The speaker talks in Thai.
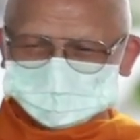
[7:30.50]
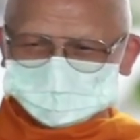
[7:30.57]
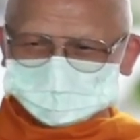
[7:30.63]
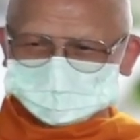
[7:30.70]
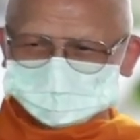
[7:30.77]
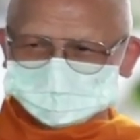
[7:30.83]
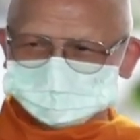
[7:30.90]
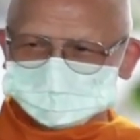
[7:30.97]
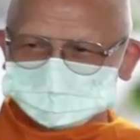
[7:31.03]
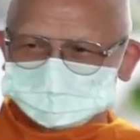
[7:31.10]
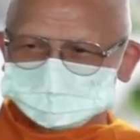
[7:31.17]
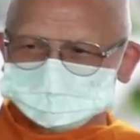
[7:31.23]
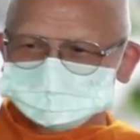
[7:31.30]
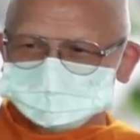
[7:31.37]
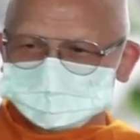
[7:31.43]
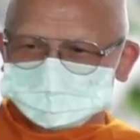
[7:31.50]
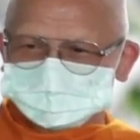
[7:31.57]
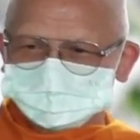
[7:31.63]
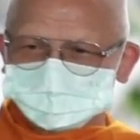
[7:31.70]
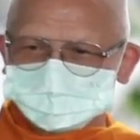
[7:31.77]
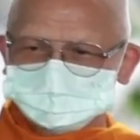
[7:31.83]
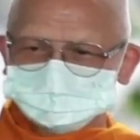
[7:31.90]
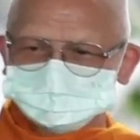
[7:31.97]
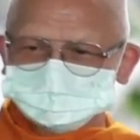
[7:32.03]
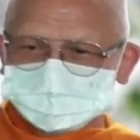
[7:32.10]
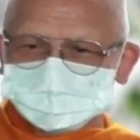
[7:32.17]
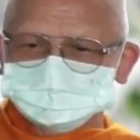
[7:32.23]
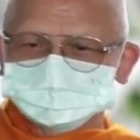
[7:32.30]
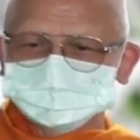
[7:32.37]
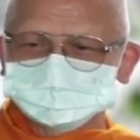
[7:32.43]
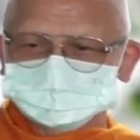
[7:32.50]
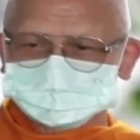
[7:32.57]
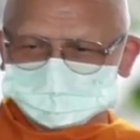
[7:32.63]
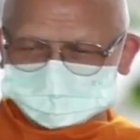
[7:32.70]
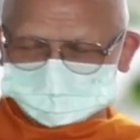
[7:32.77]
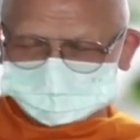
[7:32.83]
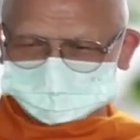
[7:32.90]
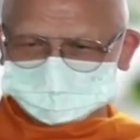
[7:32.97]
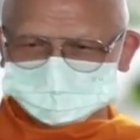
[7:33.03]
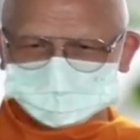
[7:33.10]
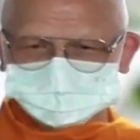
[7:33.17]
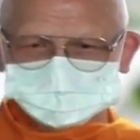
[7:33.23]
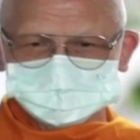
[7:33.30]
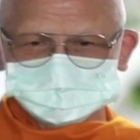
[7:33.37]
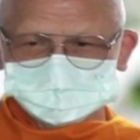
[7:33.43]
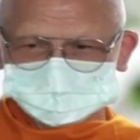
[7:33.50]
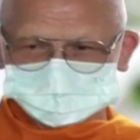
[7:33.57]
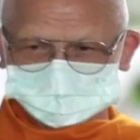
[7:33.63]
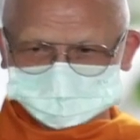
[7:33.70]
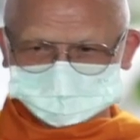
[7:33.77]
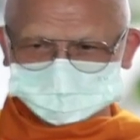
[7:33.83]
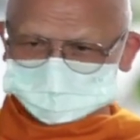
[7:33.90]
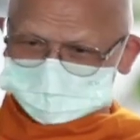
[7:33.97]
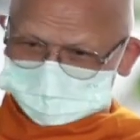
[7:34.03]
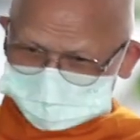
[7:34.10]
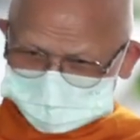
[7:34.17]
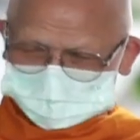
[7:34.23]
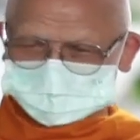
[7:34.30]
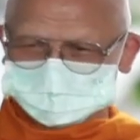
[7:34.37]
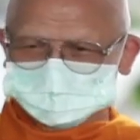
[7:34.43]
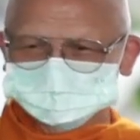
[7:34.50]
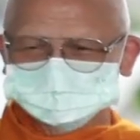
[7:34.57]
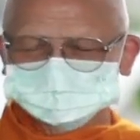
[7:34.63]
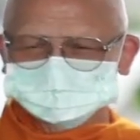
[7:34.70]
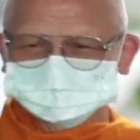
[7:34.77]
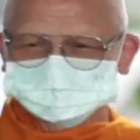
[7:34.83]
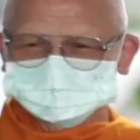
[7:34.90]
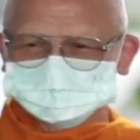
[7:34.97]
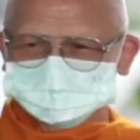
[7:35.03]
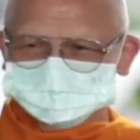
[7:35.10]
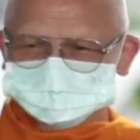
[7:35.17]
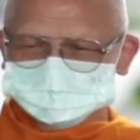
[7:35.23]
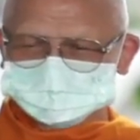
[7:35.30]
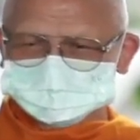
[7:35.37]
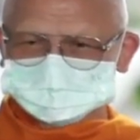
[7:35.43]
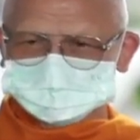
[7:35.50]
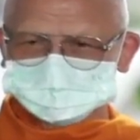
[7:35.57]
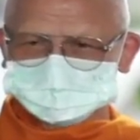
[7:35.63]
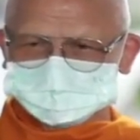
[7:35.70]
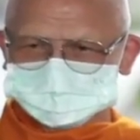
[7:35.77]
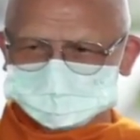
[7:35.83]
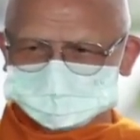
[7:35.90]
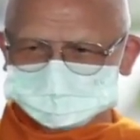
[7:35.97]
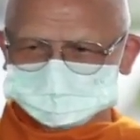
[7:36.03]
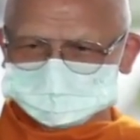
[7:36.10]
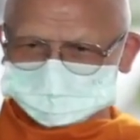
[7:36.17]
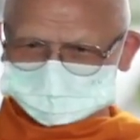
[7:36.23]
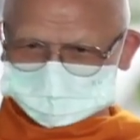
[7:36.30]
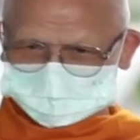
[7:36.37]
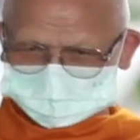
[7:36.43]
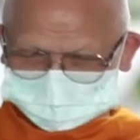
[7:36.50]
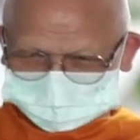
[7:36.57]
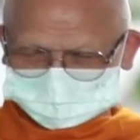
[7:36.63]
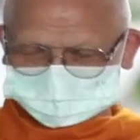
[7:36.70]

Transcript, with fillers: คือไม่รักษาความประพปัสอนที่ไม่มีตัวตนมีอยู่ก่อนแล้ว นั่นคือจิตภาวนายังไม่เกิด